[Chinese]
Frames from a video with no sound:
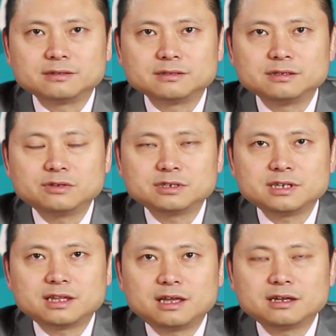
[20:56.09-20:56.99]
因为很
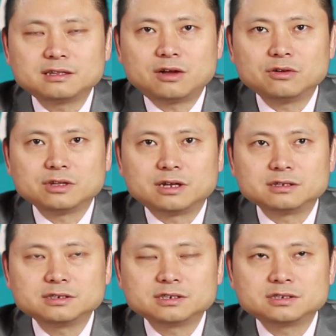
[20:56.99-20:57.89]
简单一个道理呢，
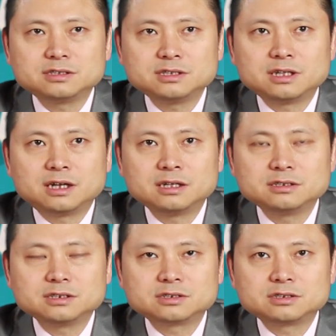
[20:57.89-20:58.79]
这个石器呢，这
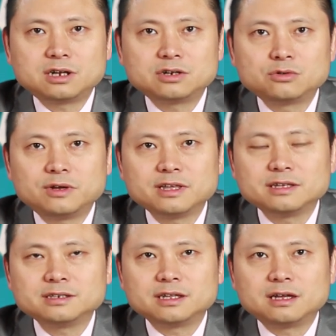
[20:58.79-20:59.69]
个是二十多万年
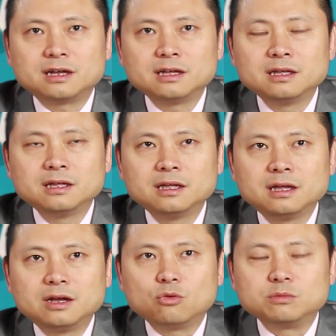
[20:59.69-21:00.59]
前呢，
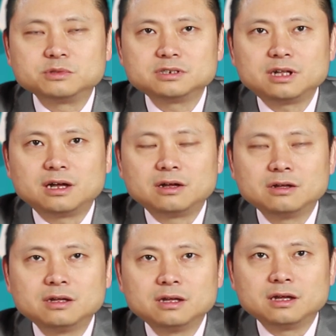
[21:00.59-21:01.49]
我们知道，
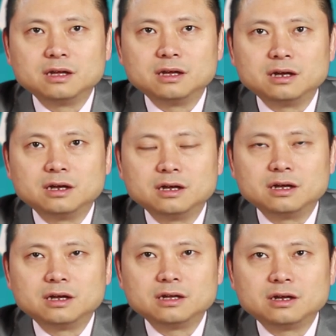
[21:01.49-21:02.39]
呃，
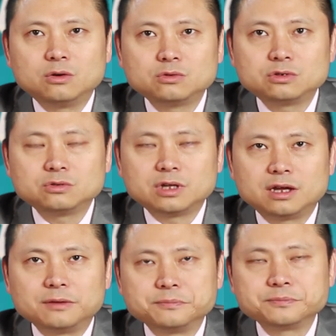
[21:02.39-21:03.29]
欧洲
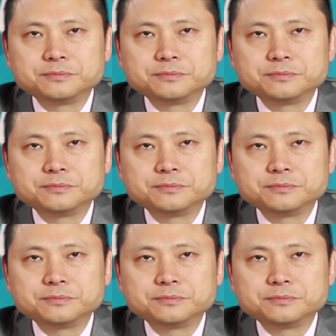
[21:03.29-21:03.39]
的